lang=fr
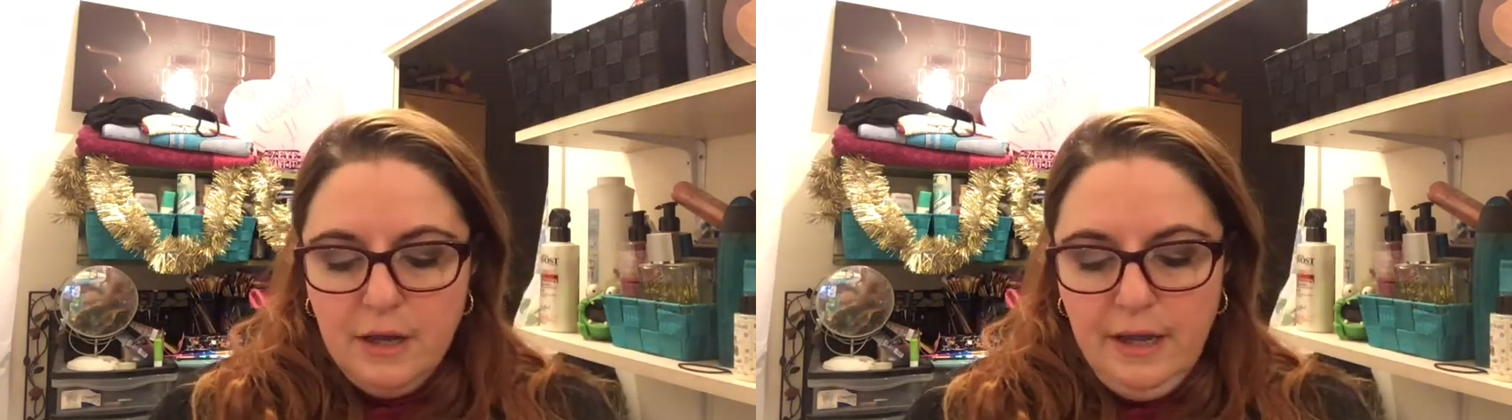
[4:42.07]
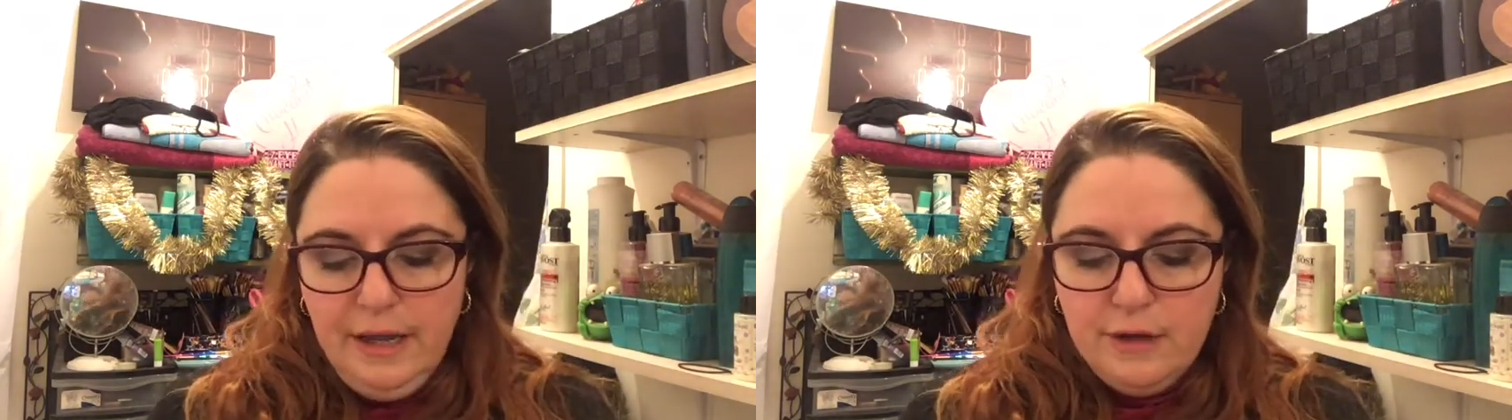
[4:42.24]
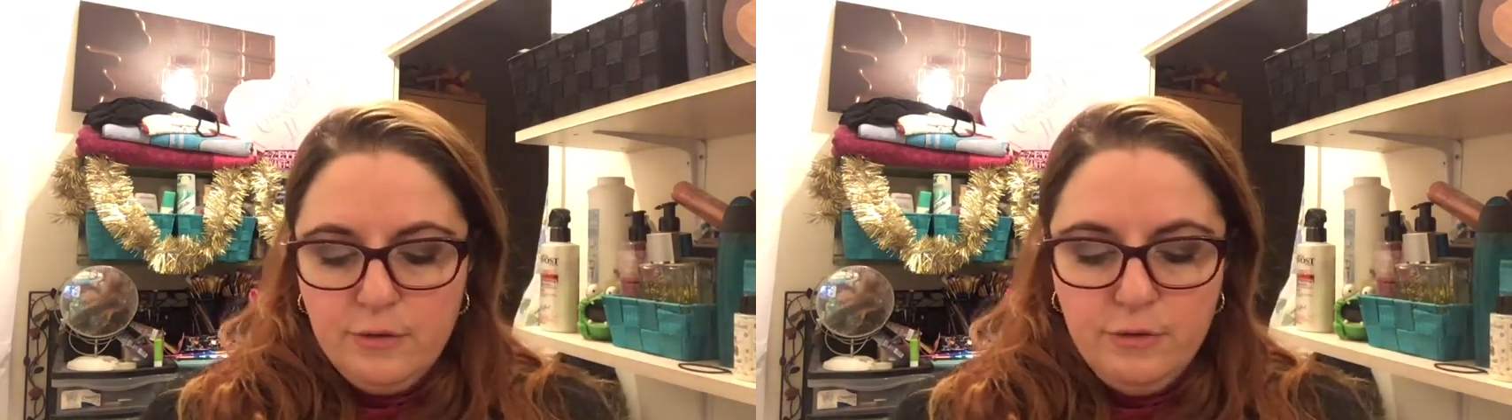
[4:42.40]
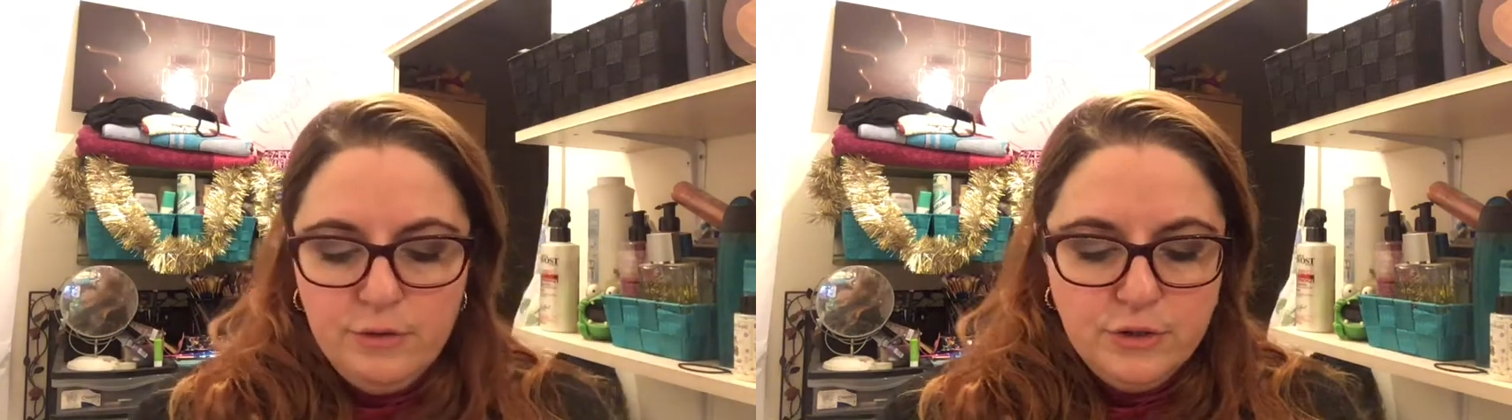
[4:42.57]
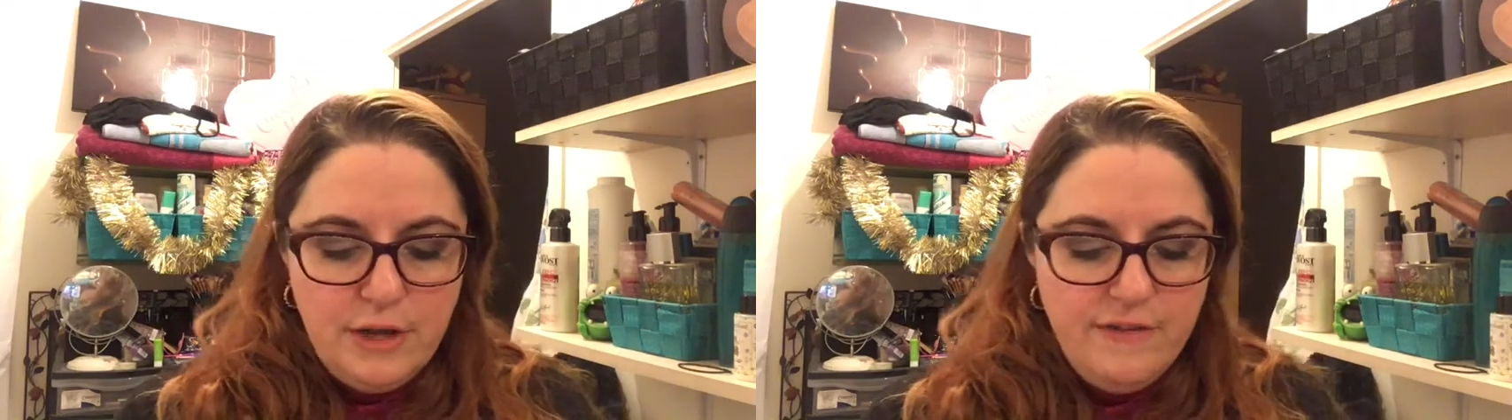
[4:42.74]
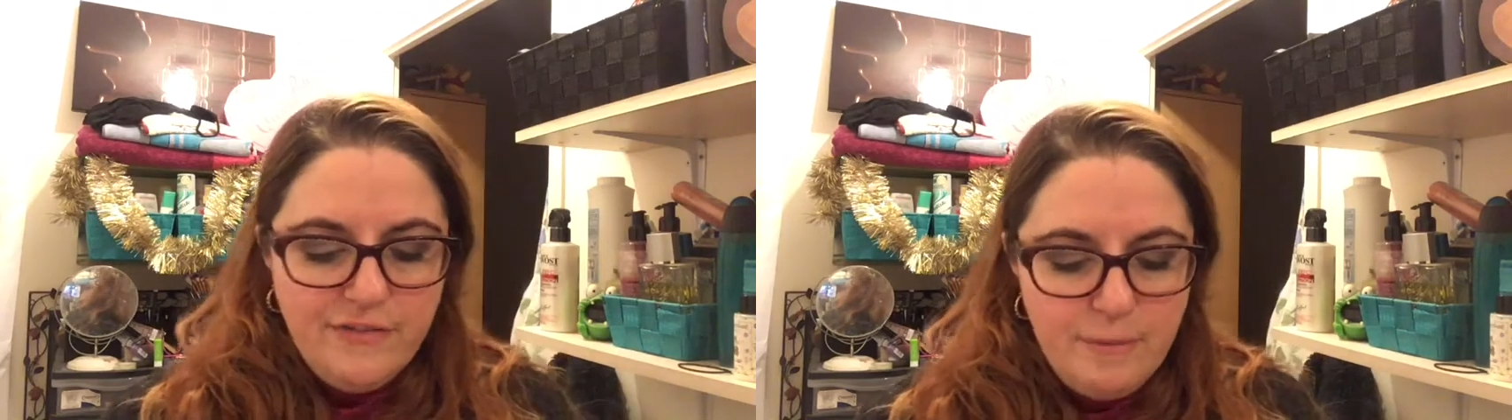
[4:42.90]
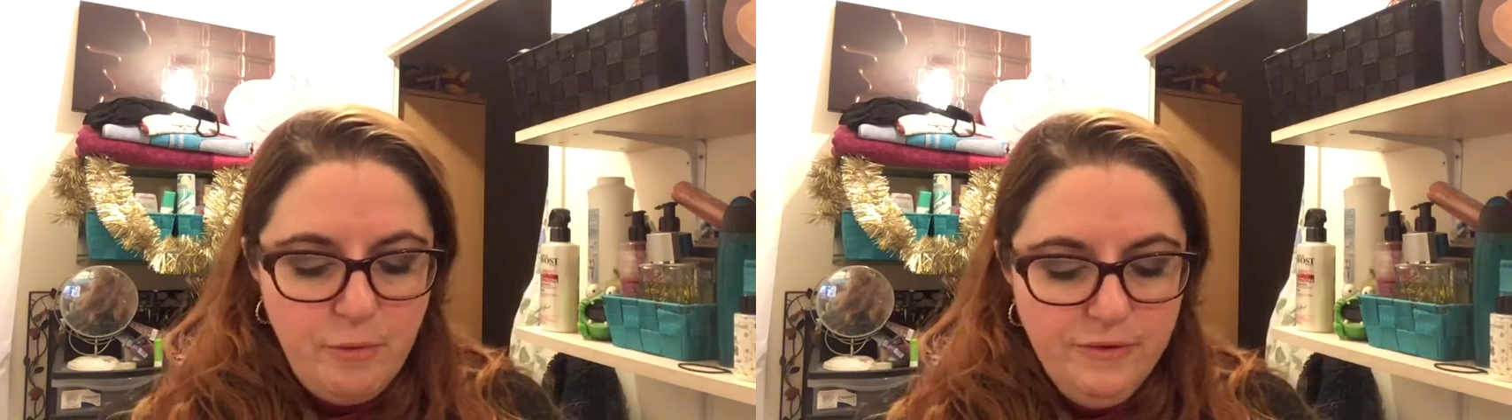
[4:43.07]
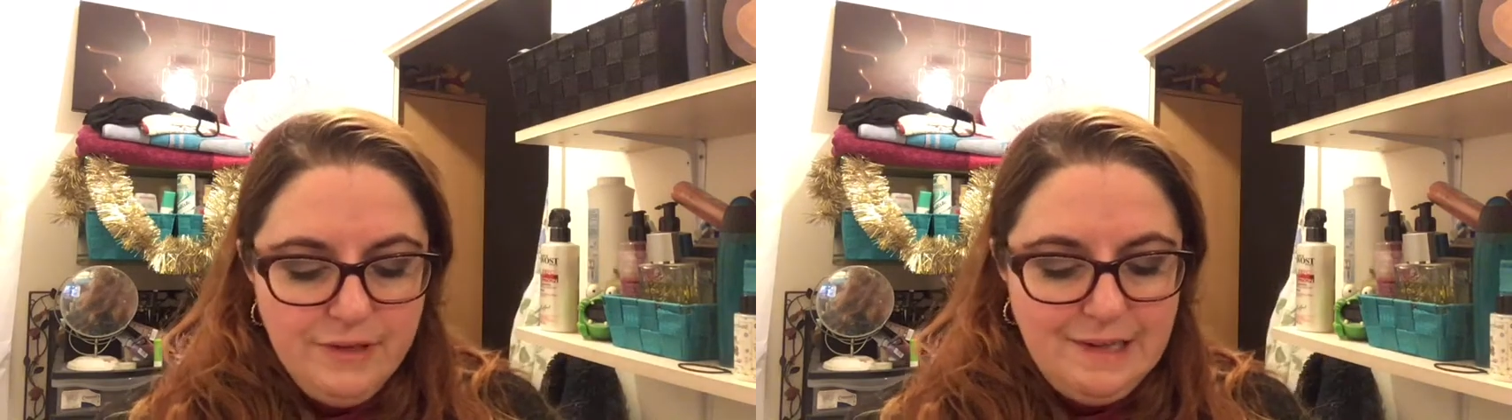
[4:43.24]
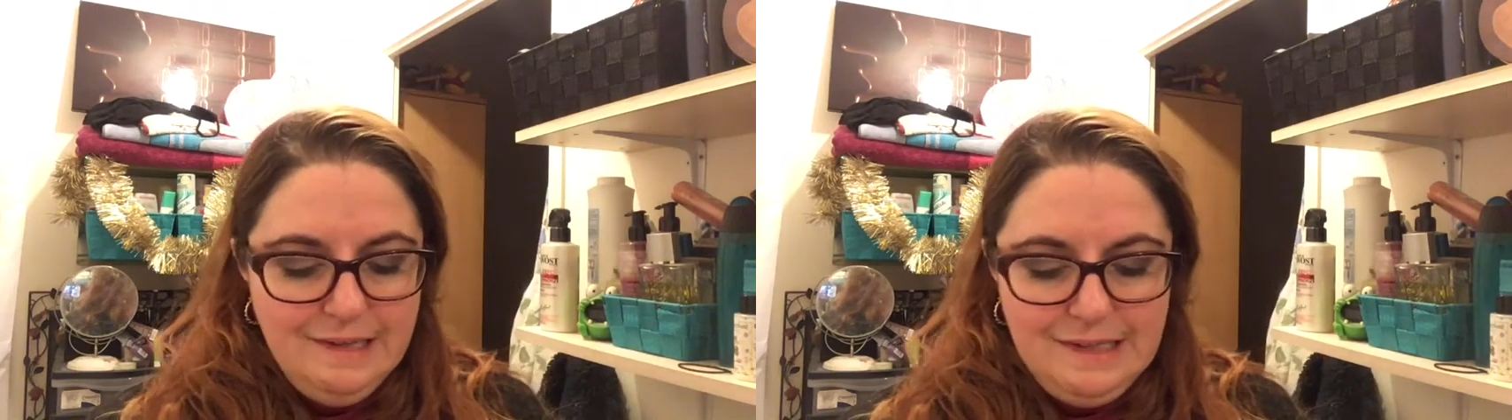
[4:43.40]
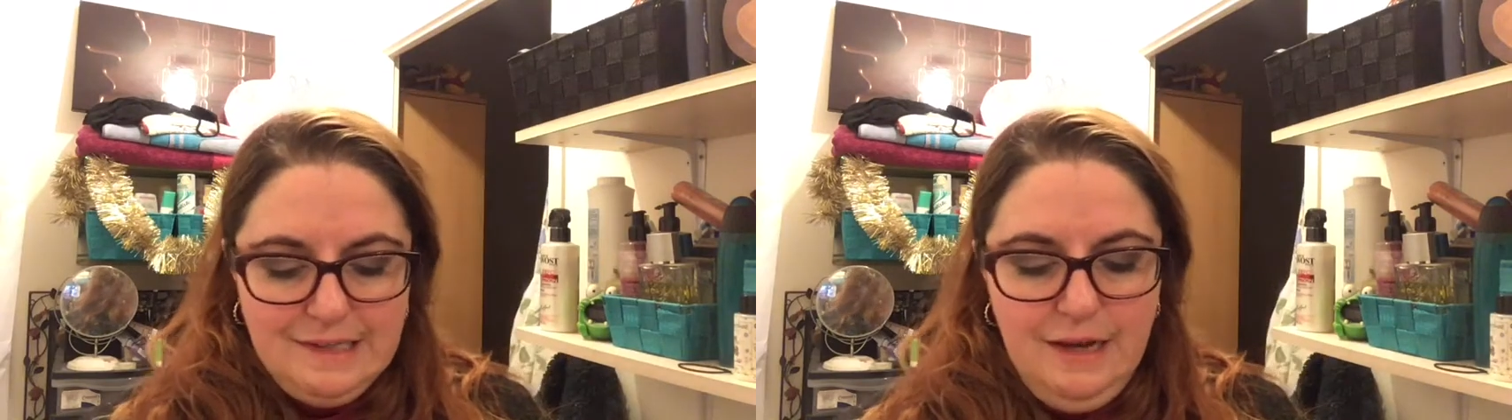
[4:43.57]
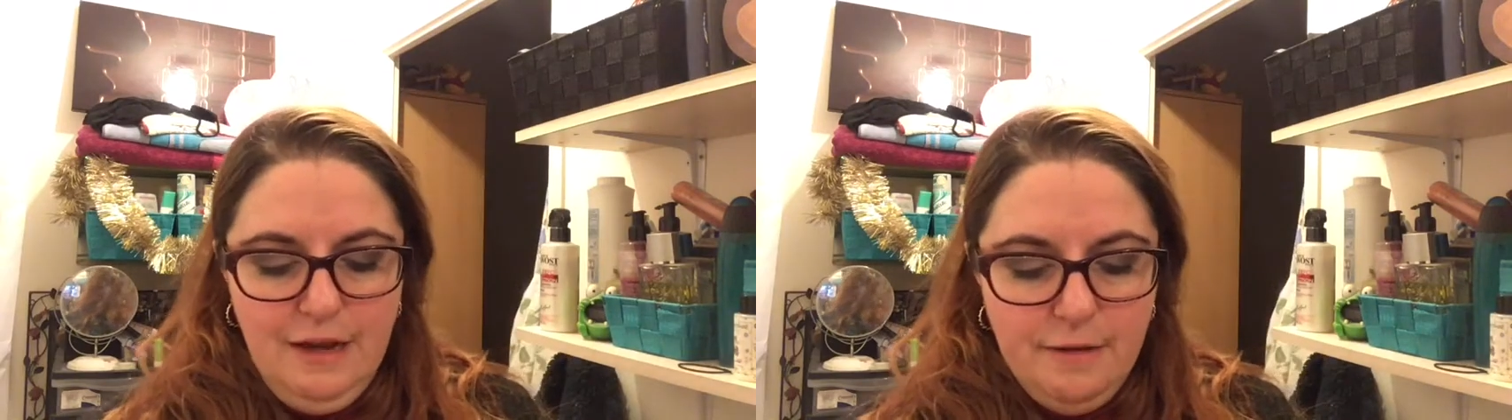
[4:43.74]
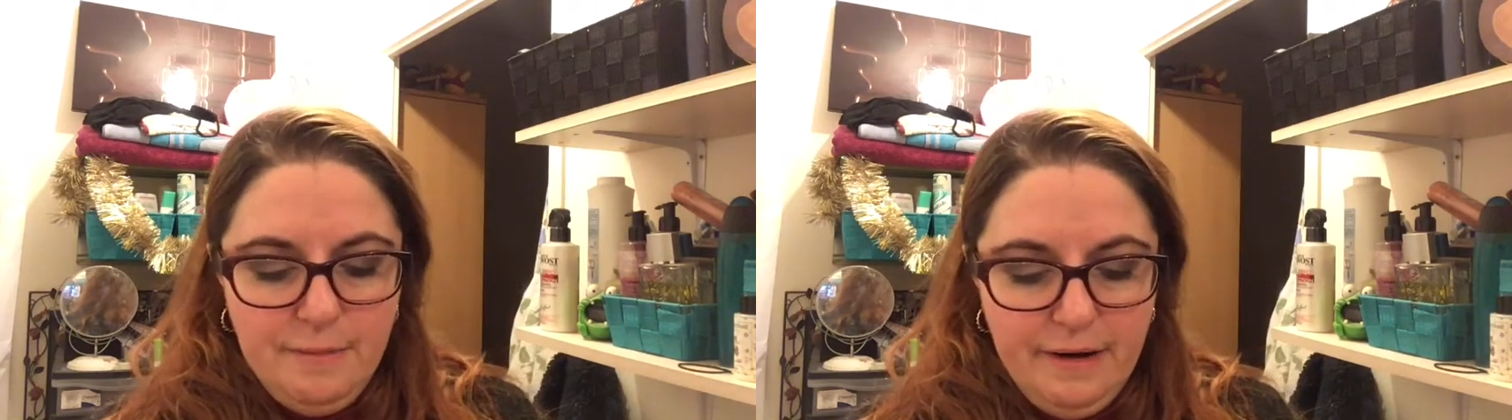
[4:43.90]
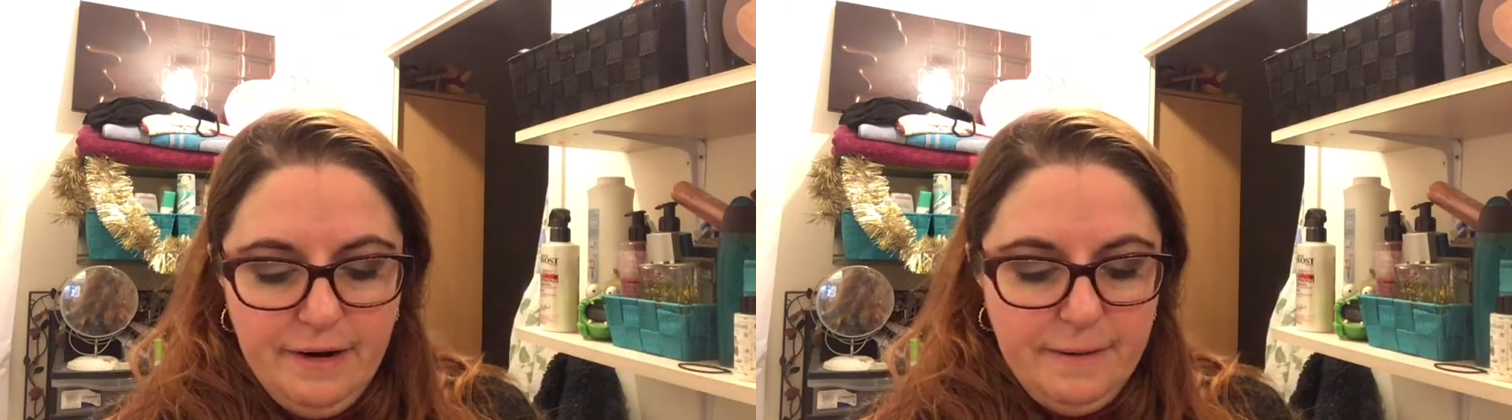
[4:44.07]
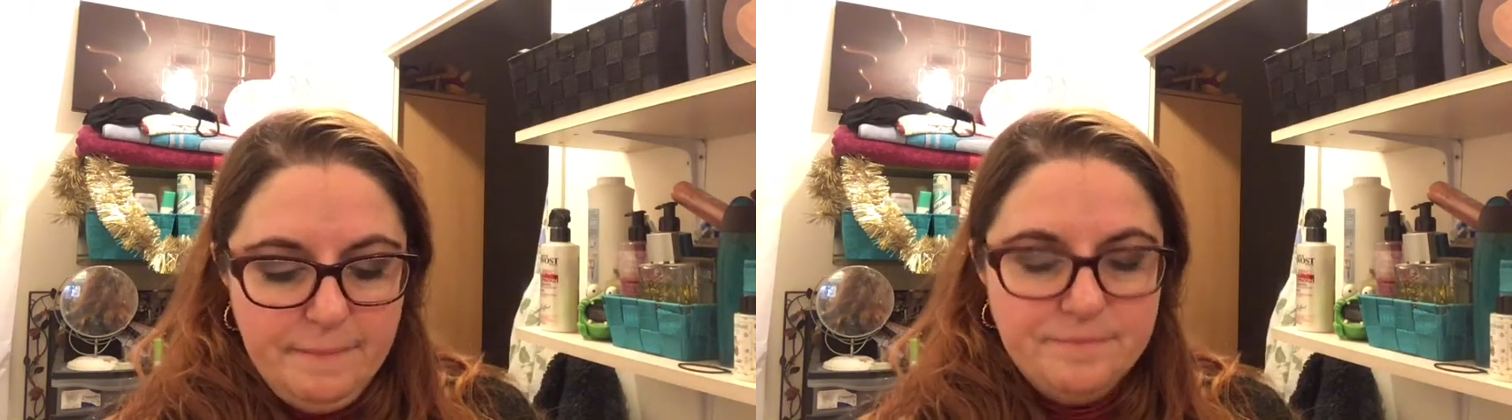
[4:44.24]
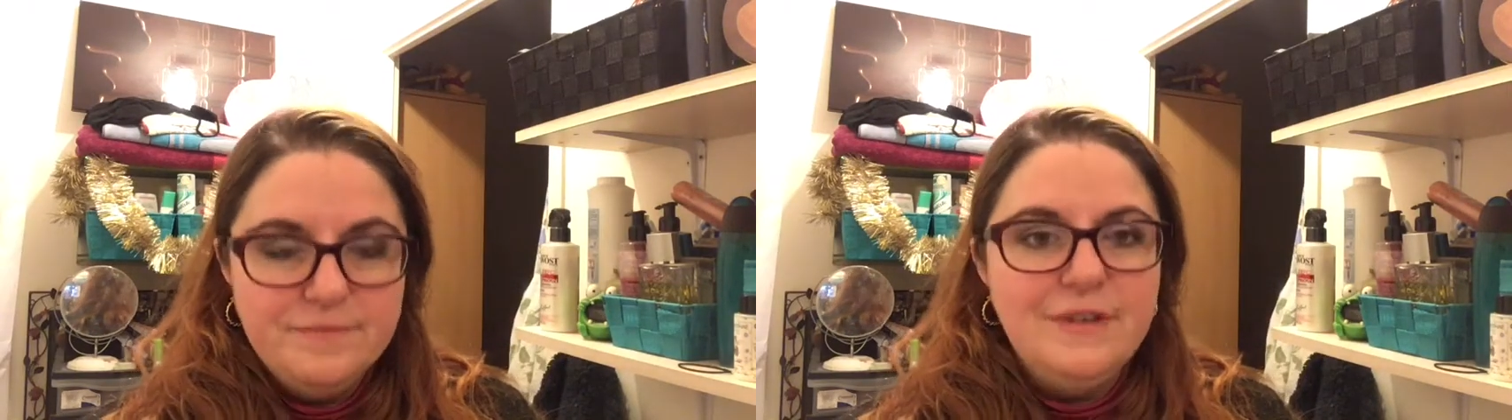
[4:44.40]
et que j'avais vraiment envie de tester, et ben,